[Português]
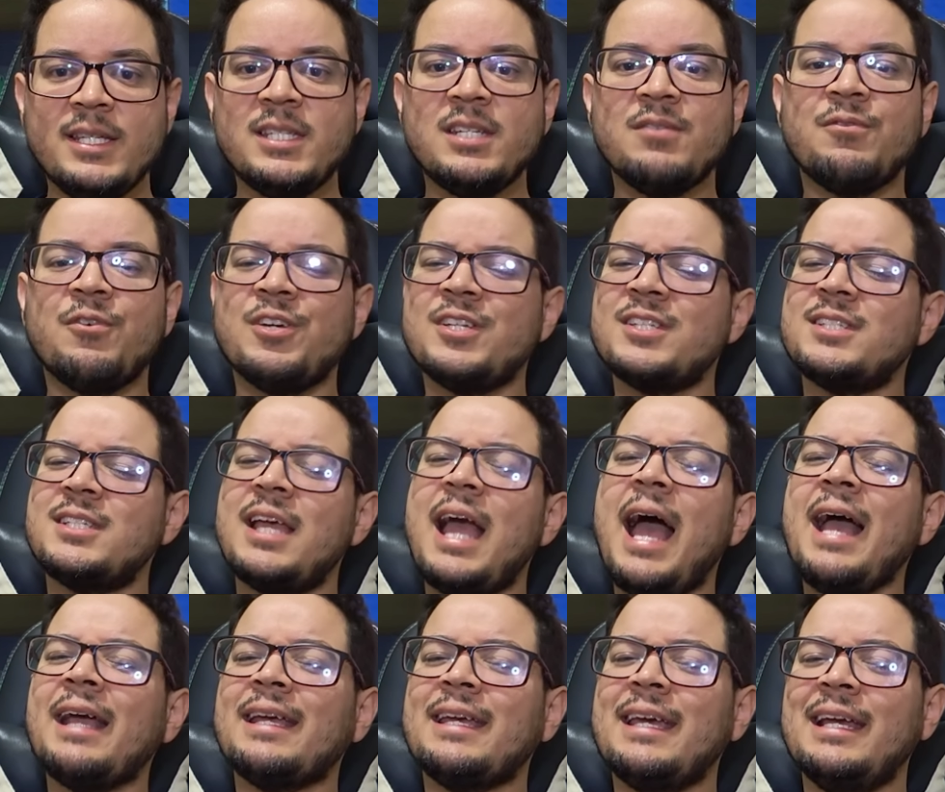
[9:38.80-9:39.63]
E se
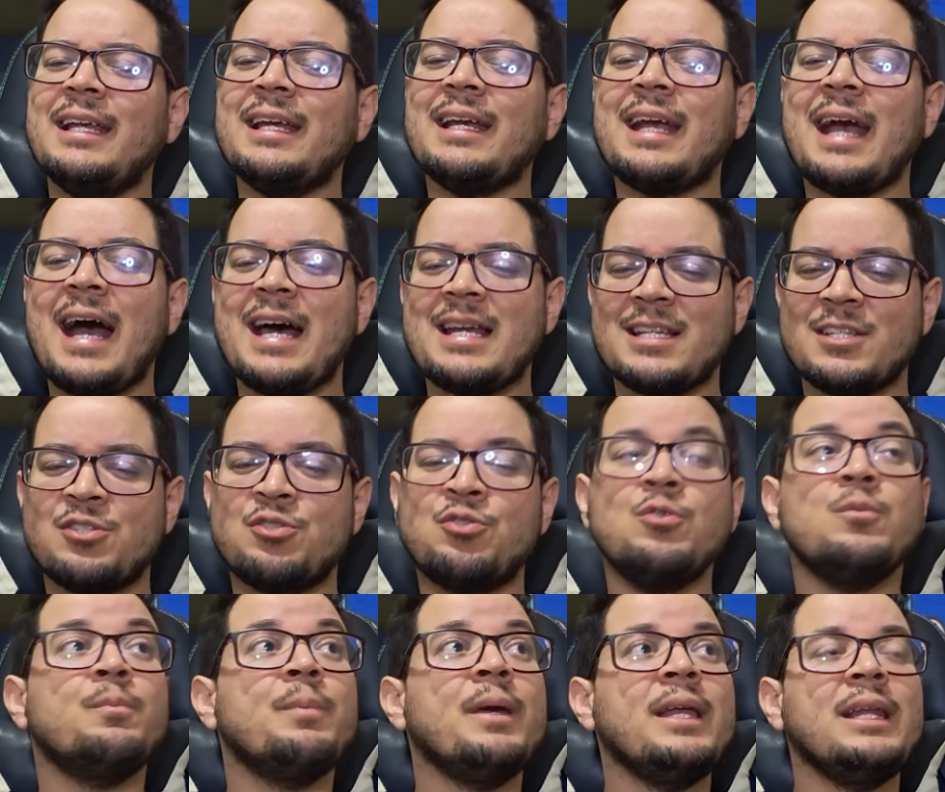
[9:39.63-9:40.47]
você é aquele cara
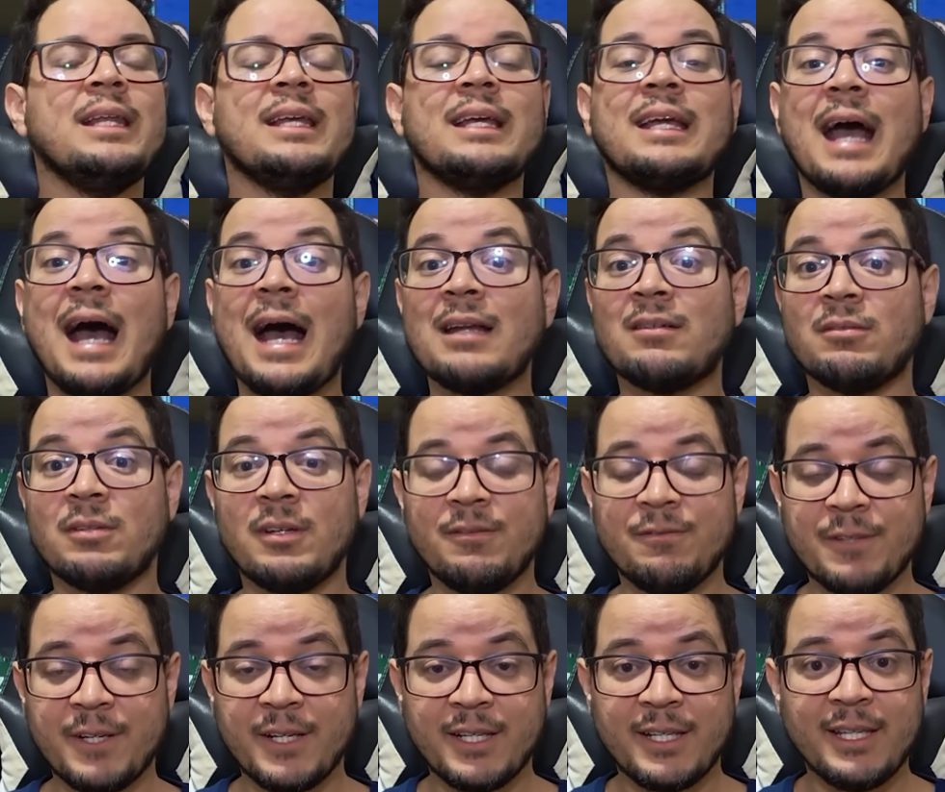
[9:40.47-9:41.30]
super ligado
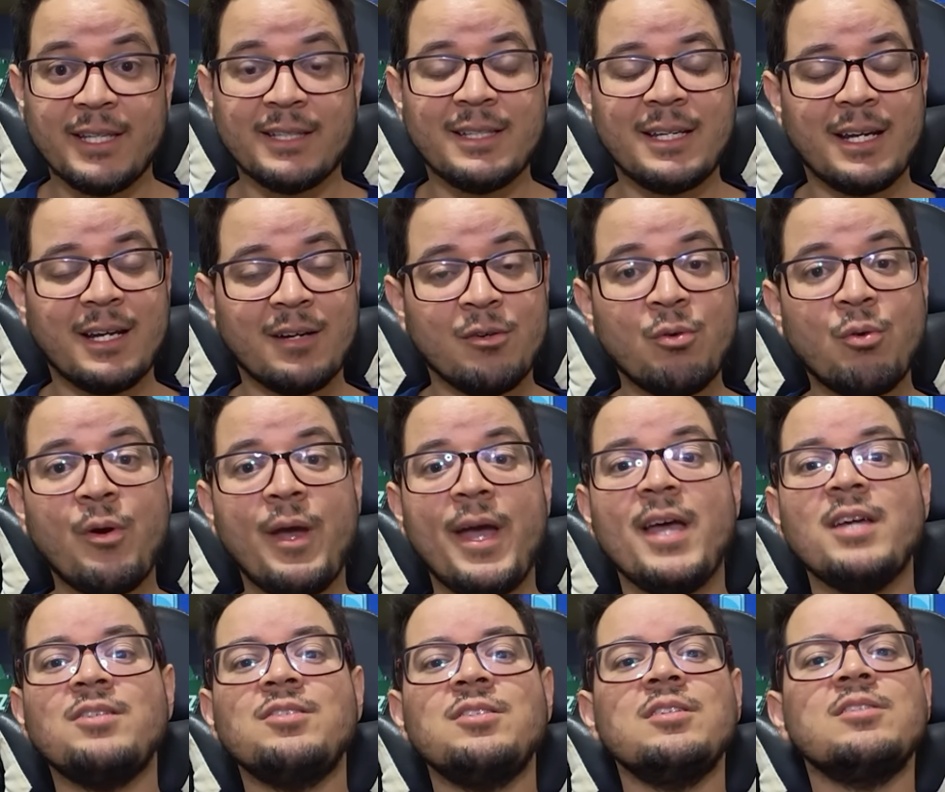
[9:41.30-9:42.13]
na franquia Dragon
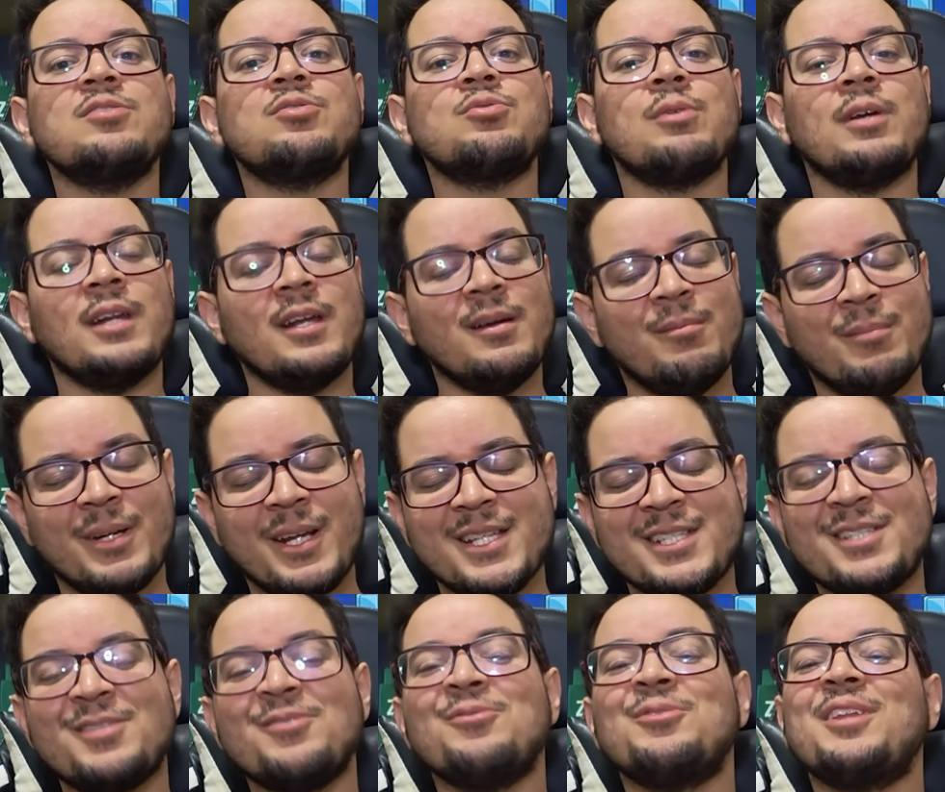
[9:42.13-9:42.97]
Quest, sua
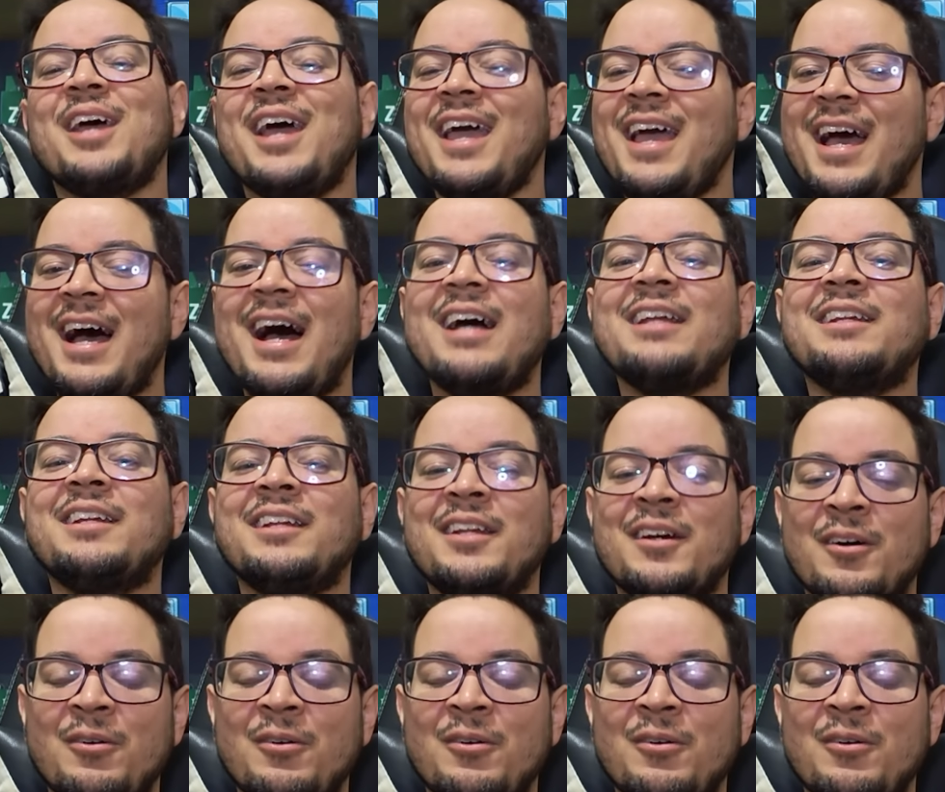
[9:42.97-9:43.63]
lembrança não está errada